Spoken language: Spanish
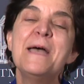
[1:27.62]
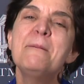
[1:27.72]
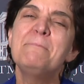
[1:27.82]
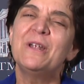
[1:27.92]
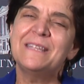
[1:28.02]

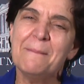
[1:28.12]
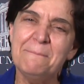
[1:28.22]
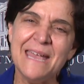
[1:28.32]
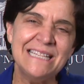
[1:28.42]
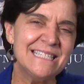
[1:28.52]
Pero
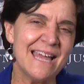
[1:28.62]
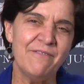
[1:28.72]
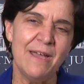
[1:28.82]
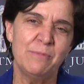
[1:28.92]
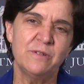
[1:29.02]
también
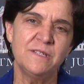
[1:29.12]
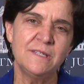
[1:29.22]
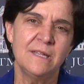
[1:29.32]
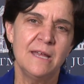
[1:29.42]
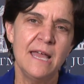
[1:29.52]

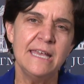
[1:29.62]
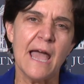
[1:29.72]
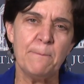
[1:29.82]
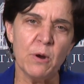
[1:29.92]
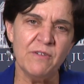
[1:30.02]
sabemos que
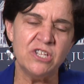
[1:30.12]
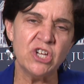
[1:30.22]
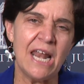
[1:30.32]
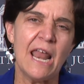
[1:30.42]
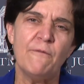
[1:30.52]

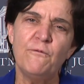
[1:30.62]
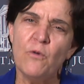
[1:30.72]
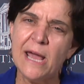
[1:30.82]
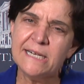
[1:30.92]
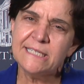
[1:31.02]
aprovechar la
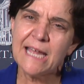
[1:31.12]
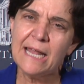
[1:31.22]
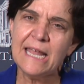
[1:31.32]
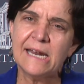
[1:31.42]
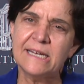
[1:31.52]
fuerza,
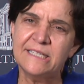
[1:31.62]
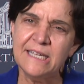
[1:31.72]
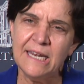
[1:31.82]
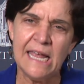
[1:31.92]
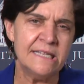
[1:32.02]
la
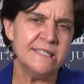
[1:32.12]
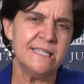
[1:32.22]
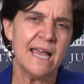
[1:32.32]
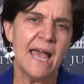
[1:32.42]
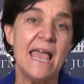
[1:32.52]

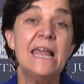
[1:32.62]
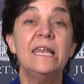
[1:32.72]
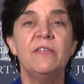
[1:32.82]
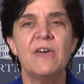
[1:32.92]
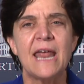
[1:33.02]
resiliencia, el
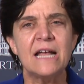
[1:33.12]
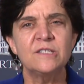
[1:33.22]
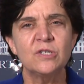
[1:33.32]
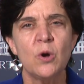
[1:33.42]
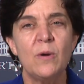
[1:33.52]

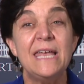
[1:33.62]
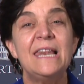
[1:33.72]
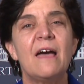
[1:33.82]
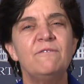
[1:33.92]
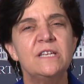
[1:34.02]
liderazgo y
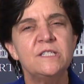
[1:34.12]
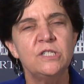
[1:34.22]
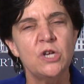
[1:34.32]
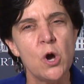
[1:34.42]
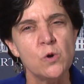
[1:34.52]
la
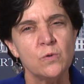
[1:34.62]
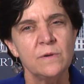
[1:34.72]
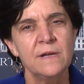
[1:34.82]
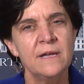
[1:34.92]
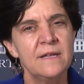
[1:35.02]
visión
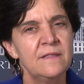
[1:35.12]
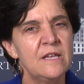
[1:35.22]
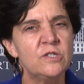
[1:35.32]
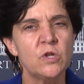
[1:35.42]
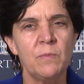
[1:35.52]

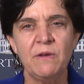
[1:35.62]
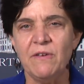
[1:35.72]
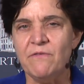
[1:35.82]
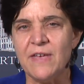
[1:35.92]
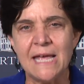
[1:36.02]
de
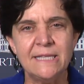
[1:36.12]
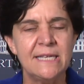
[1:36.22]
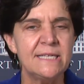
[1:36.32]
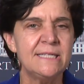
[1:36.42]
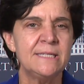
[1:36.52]

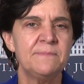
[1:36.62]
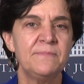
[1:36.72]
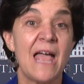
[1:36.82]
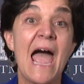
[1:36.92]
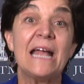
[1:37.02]
sobrevivientes,
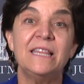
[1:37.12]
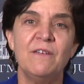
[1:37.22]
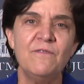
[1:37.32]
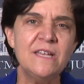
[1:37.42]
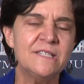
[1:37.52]

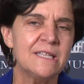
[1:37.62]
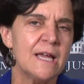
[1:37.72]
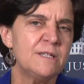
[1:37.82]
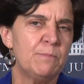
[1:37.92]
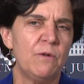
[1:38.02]

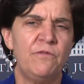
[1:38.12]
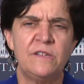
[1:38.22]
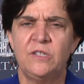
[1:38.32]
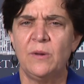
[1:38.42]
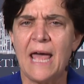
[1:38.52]
activistas,
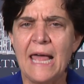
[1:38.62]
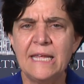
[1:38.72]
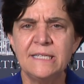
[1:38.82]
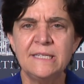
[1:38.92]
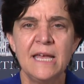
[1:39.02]

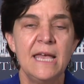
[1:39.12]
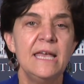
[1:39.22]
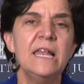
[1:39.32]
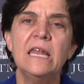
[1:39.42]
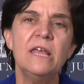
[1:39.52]
profesionales
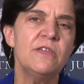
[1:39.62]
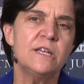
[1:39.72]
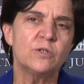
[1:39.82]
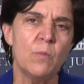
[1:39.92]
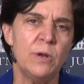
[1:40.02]
y
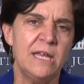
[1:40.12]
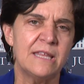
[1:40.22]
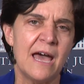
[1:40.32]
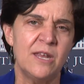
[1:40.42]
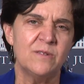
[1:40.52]
líderes
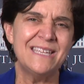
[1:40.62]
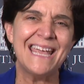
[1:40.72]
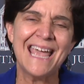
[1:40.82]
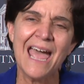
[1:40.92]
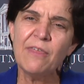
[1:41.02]
comunitarios
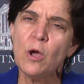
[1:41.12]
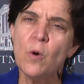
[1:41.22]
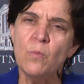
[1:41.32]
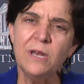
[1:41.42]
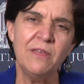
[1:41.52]
de cada
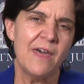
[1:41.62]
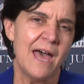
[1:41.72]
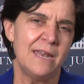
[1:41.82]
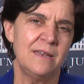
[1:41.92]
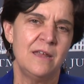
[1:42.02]
comunidad